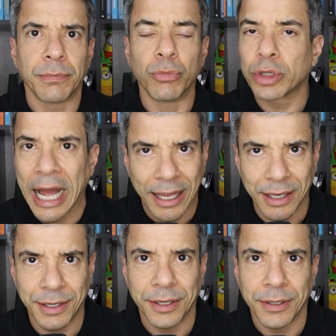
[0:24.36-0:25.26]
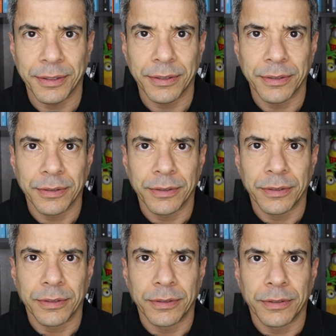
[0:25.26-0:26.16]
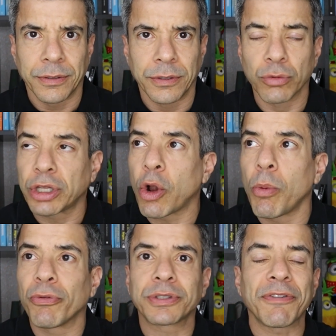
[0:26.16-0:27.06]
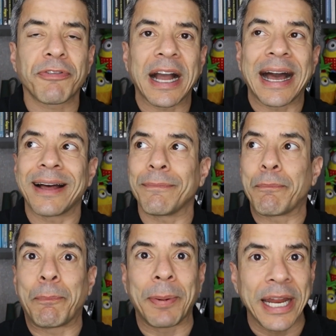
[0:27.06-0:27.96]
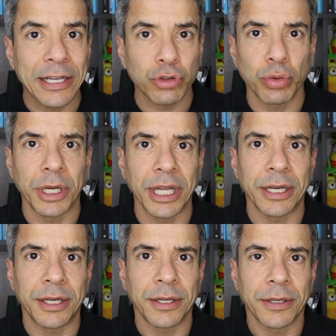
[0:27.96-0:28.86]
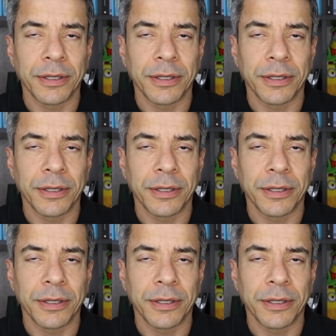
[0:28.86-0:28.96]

mudar ele. Não tem como você ficar preso nele